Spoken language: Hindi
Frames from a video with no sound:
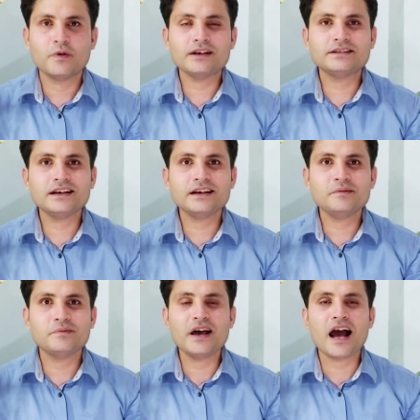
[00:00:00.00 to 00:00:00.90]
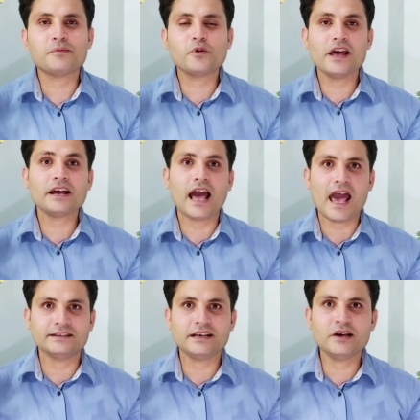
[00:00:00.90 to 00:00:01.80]
वैसे मैं आपको एक
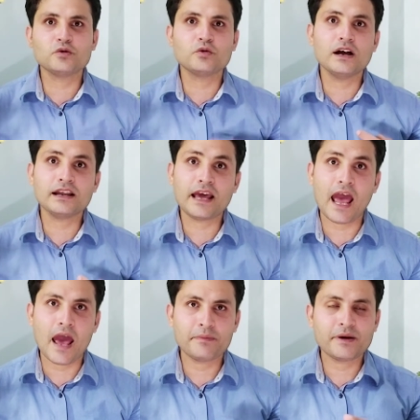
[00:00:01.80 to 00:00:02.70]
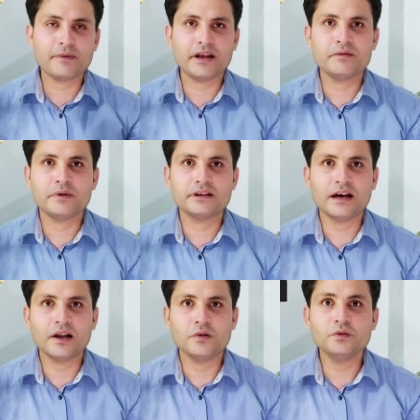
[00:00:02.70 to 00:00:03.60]
ऐसे ही गूगल के ऐप के बारे में
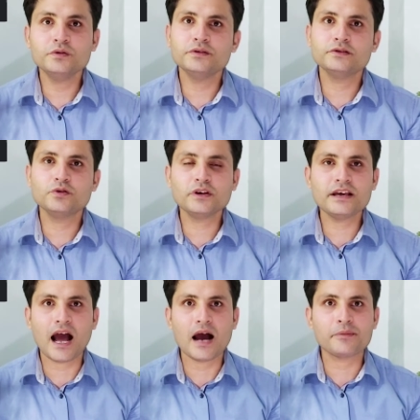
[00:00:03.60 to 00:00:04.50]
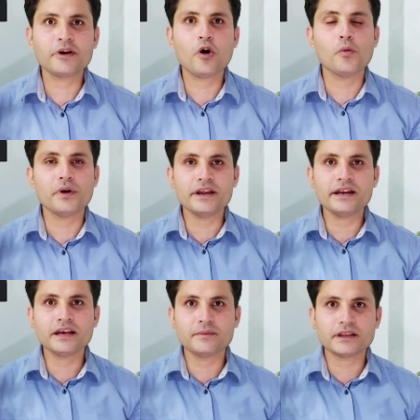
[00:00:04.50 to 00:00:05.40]
बता रहा हूँ जो कि आपके
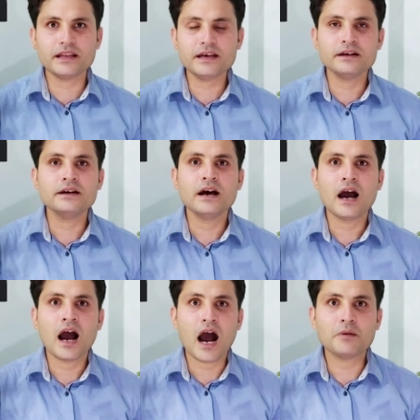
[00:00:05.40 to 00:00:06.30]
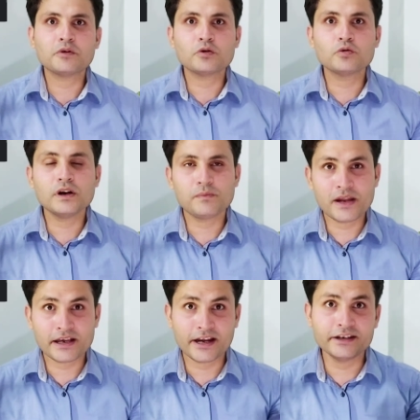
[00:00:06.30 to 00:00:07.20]
ओपिनियन के बदले आपको गूगल
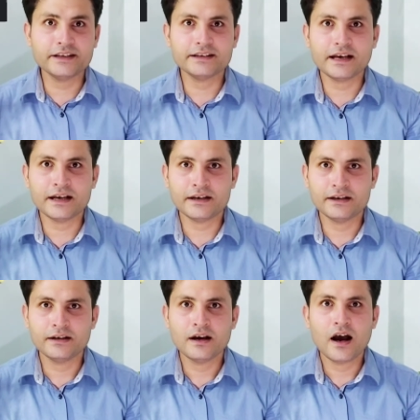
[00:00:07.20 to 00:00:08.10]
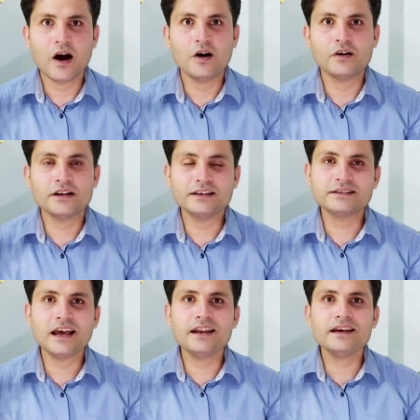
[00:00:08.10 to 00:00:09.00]
प्ले क्रेडिट देता है और
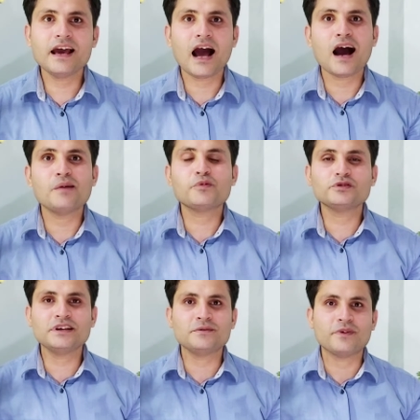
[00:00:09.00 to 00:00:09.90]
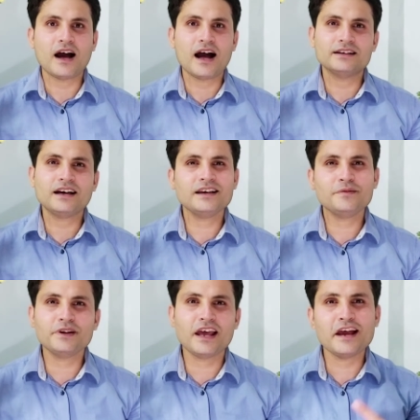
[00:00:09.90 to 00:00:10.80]
इसके लिए आपको सिर्फ आधा या
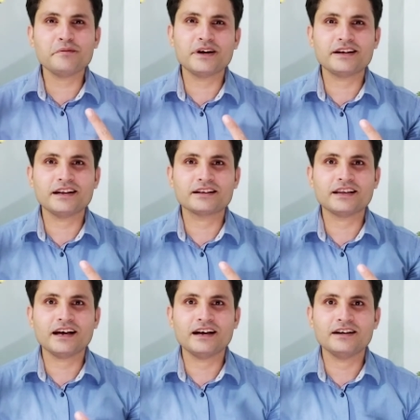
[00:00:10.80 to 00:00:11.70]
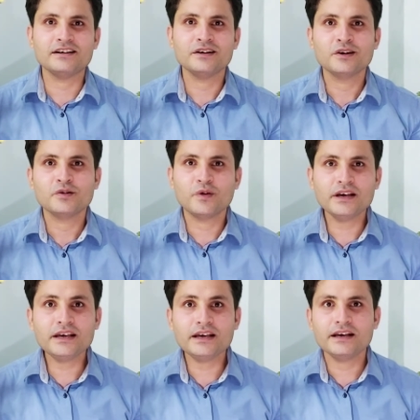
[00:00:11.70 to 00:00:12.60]
फिर एक मिनट ही लगता है
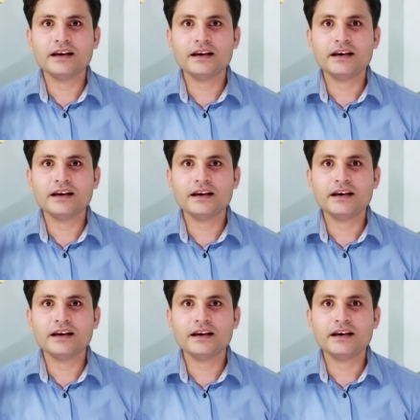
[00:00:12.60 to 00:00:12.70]
वहीं